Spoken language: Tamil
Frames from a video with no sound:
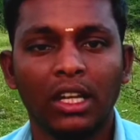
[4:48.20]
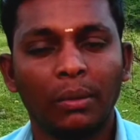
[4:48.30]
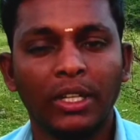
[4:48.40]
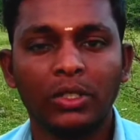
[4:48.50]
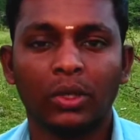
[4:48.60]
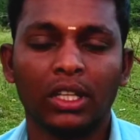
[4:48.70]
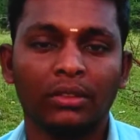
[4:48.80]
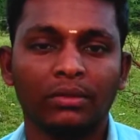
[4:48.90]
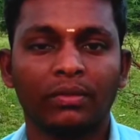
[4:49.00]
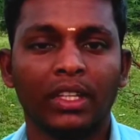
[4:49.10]
அப்படின்னு
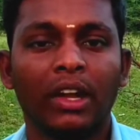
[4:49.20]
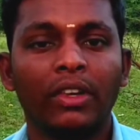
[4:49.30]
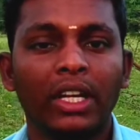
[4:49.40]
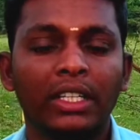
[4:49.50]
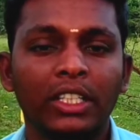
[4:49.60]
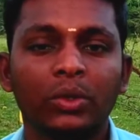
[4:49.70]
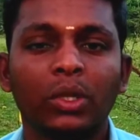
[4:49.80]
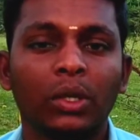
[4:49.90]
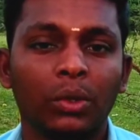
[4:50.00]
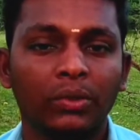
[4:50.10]
சொல்லலாம் அவங்க என்கிட்ட
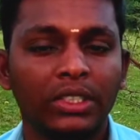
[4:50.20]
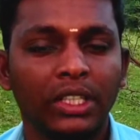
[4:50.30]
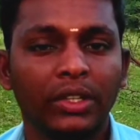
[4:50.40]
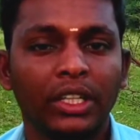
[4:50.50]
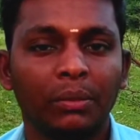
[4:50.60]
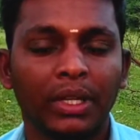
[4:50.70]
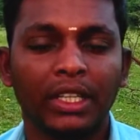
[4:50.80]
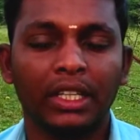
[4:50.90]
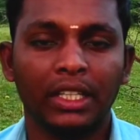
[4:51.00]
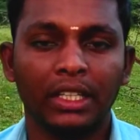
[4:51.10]
சொன்ன ஒரு விஷயம் என்னென்னு
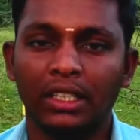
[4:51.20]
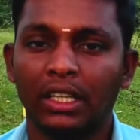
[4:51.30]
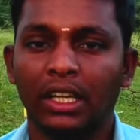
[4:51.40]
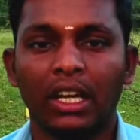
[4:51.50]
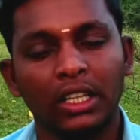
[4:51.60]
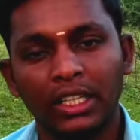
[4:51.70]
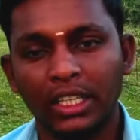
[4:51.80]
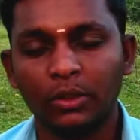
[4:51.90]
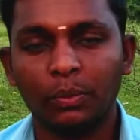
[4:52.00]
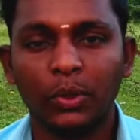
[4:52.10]
பார்த்தீங்கன்னா அது
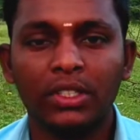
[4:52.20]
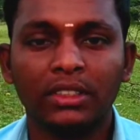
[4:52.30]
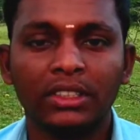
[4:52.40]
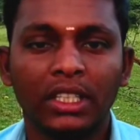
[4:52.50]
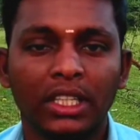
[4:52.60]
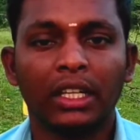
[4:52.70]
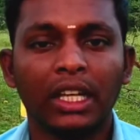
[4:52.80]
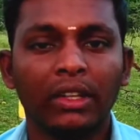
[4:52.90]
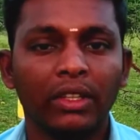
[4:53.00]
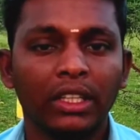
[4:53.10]
எனக்கு பிடிச்சிருந்துச்சு
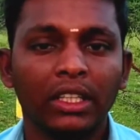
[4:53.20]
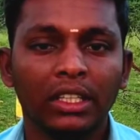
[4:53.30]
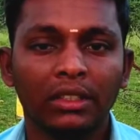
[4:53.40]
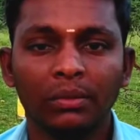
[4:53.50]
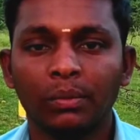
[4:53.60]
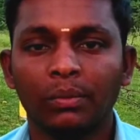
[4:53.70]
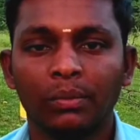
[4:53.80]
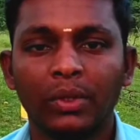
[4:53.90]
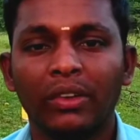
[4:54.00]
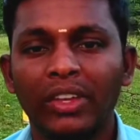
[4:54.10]
ஏதாவது அது வந்து
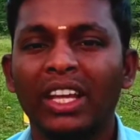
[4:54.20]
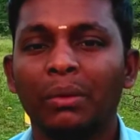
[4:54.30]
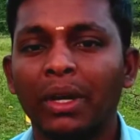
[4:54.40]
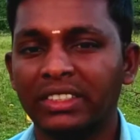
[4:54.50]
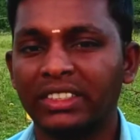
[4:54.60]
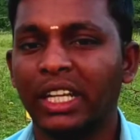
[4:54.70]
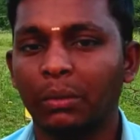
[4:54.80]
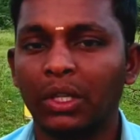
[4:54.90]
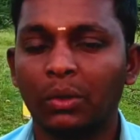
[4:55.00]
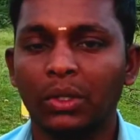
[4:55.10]
மிக வேகமாக
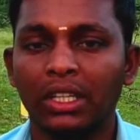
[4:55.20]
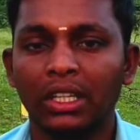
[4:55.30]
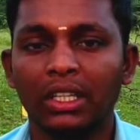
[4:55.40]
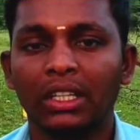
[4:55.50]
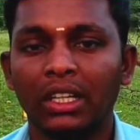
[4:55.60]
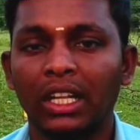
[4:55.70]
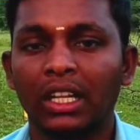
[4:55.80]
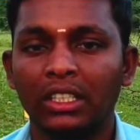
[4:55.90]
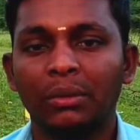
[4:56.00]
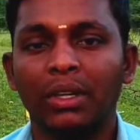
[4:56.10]
செயல்படக்கூடிய
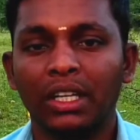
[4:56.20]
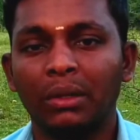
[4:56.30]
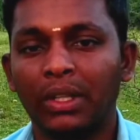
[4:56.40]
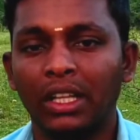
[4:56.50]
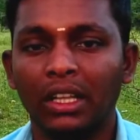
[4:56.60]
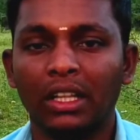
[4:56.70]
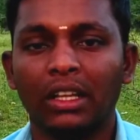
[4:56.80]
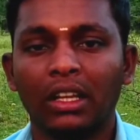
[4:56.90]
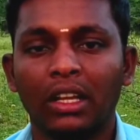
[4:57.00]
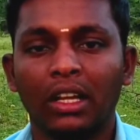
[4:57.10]
காலகட்டமாக இருப்பதால்
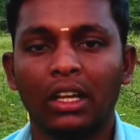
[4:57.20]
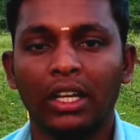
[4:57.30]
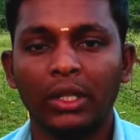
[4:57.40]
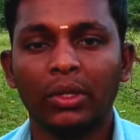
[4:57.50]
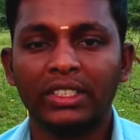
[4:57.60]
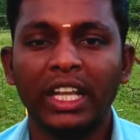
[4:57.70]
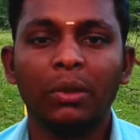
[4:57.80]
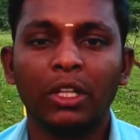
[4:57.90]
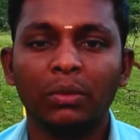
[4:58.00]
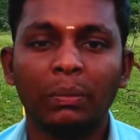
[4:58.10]
என்னுடைய
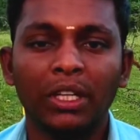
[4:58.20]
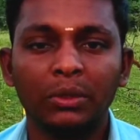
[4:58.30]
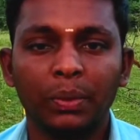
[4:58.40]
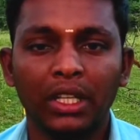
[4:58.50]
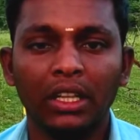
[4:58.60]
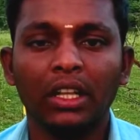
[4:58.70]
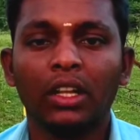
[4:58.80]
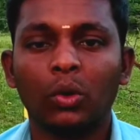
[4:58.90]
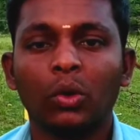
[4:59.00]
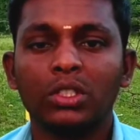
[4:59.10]
செயல்பாடும் அப்படி இருப்பதால்
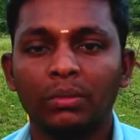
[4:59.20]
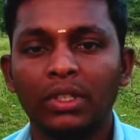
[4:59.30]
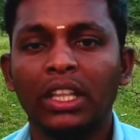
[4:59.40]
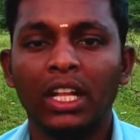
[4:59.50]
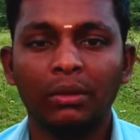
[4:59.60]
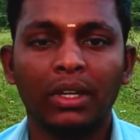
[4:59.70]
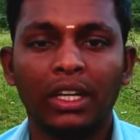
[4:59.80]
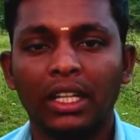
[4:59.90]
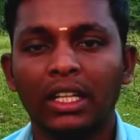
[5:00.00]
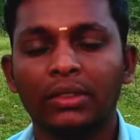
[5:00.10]
கொஞ்சம்
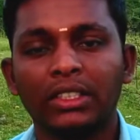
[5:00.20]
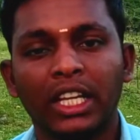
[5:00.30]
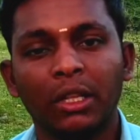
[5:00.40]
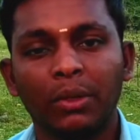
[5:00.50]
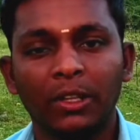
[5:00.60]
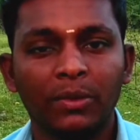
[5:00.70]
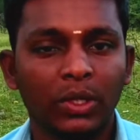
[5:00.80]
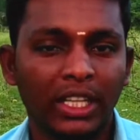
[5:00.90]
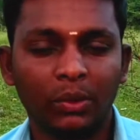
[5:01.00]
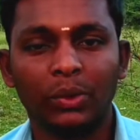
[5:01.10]
நிதானமாக நான் வந்து செயல்படணும்னு
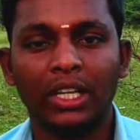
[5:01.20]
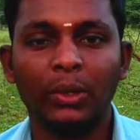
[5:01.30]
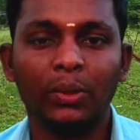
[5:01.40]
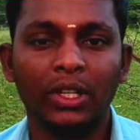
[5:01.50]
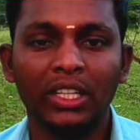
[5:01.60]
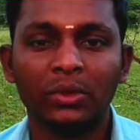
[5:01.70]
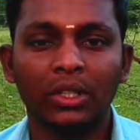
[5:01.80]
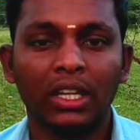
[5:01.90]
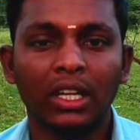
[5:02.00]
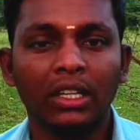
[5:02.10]
சொல்லி எனக்கு ஒரு அறிவுரைலாம்
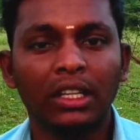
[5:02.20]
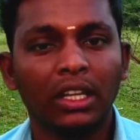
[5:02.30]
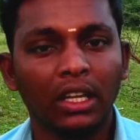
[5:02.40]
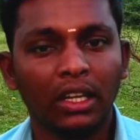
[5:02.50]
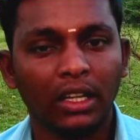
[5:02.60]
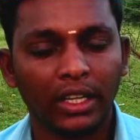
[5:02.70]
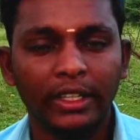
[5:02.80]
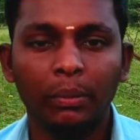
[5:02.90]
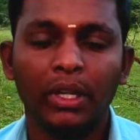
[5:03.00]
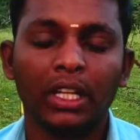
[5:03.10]
சொன்னாங்க
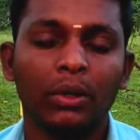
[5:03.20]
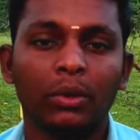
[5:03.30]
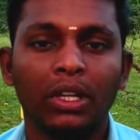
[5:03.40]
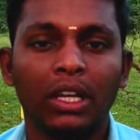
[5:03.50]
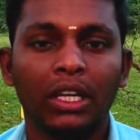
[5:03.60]
கண்டிப்பாக நான் அவங்களுடைய